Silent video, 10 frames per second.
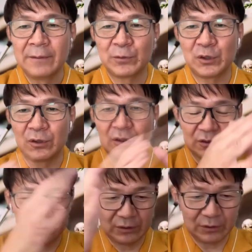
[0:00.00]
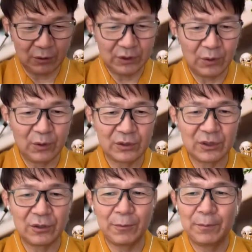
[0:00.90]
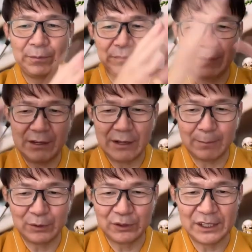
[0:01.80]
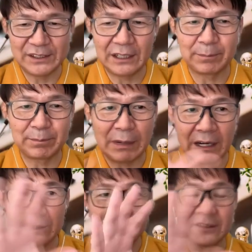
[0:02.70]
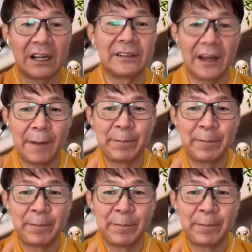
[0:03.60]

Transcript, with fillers: その当時大御所のメイクアップの先生ばっかりやったんで、